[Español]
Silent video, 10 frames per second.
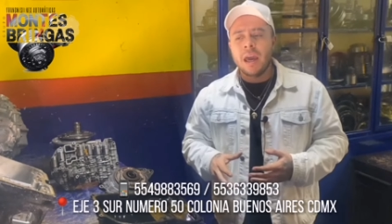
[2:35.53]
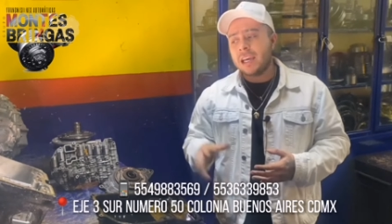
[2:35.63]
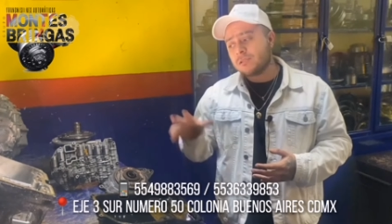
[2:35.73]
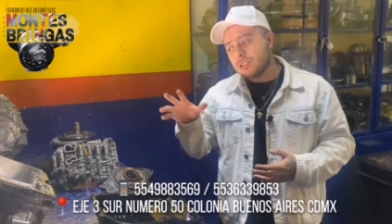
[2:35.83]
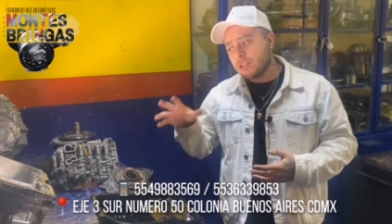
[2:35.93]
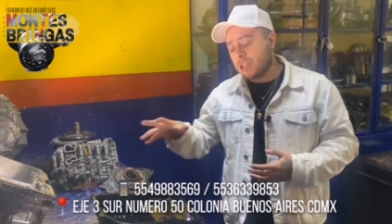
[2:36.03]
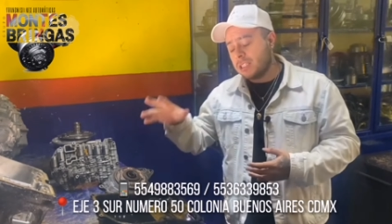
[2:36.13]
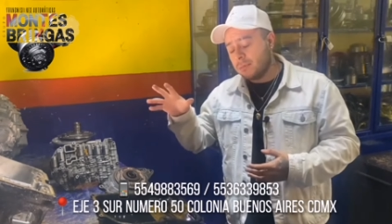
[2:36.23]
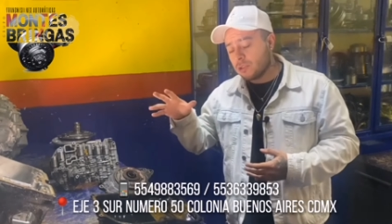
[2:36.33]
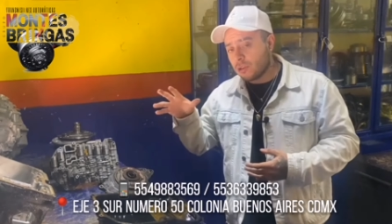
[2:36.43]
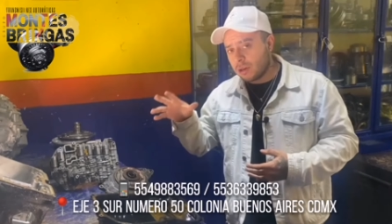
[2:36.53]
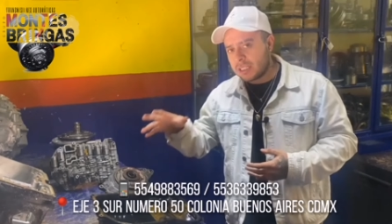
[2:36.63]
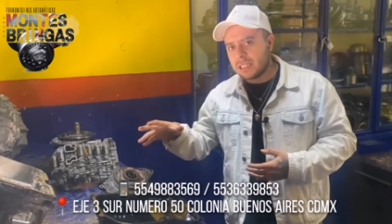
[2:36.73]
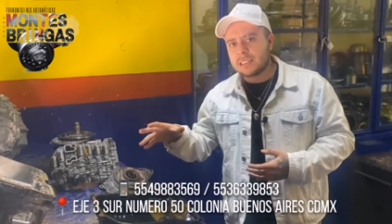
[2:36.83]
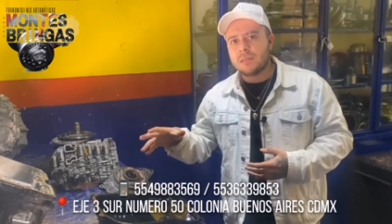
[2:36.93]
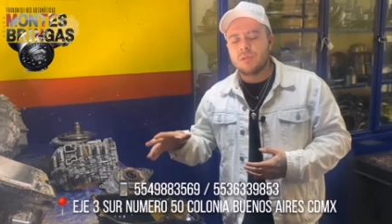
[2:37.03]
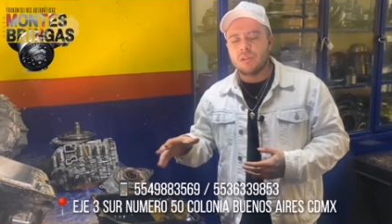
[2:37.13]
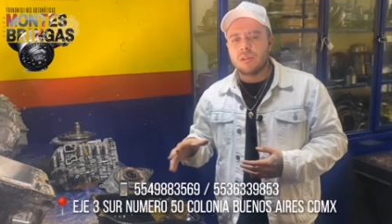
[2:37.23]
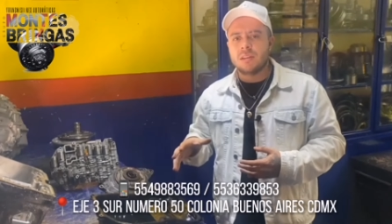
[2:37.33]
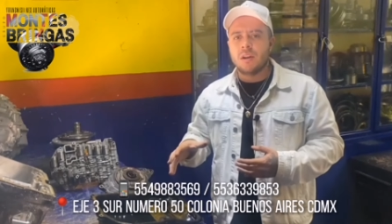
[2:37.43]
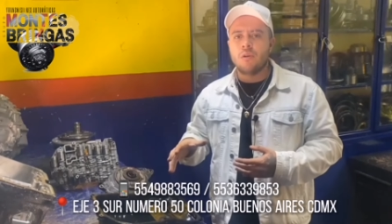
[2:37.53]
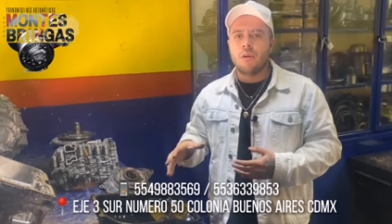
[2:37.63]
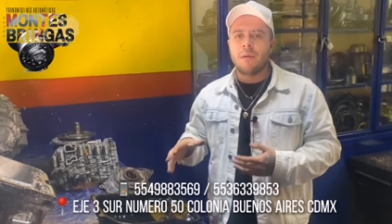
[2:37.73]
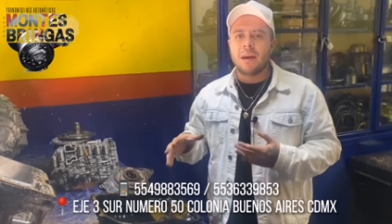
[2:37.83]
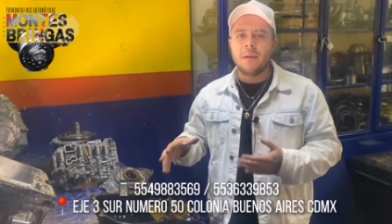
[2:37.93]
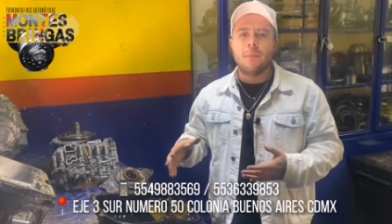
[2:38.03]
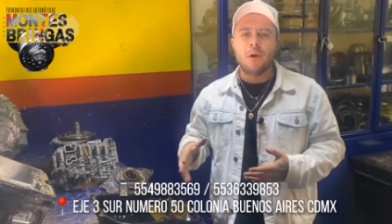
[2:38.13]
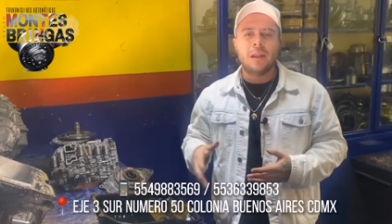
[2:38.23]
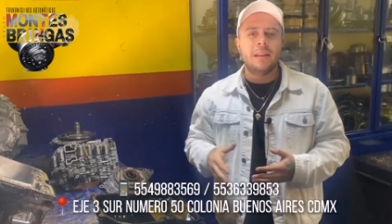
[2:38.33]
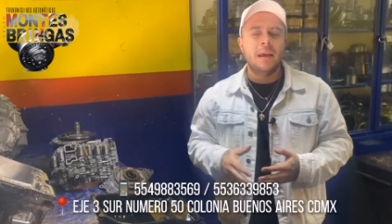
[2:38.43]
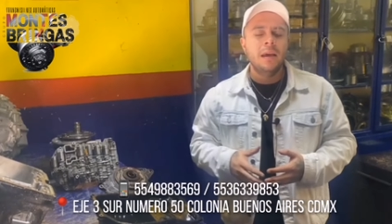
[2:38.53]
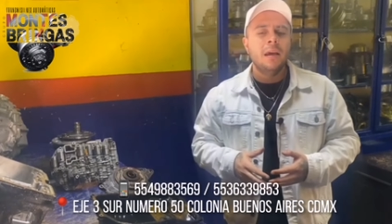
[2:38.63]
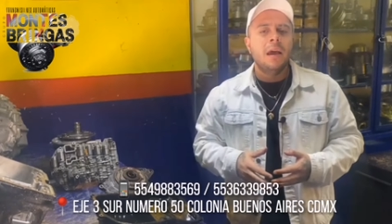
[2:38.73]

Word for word: Esto es lo que hicimos con esta transmisión de 09G, por ende